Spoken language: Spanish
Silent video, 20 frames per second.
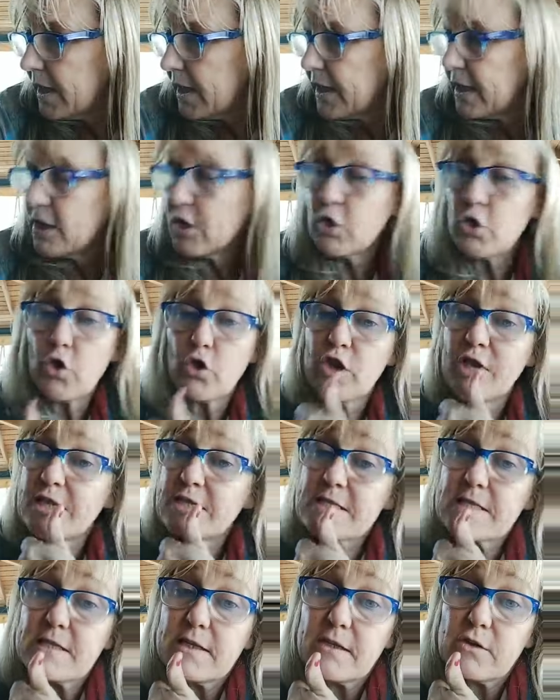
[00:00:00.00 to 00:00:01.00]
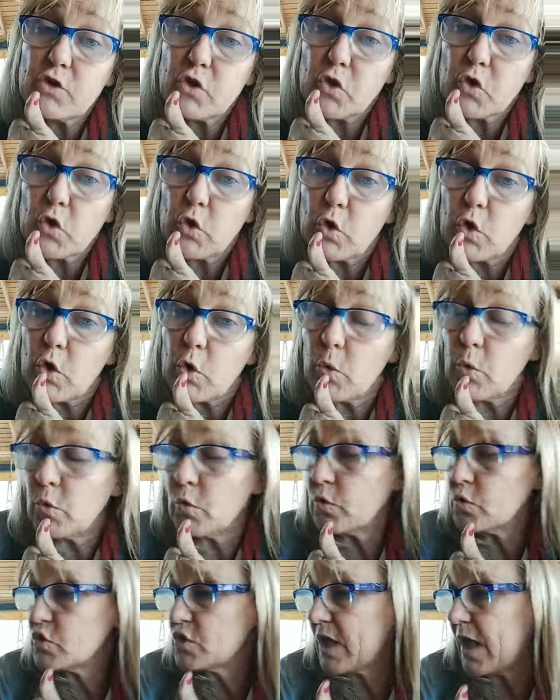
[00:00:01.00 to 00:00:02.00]
no decir todo lo que
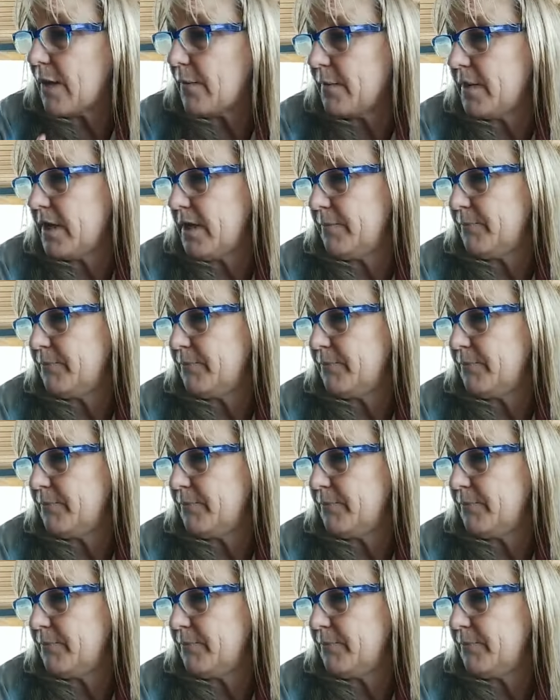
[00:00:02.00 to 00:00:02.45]
uno sabe,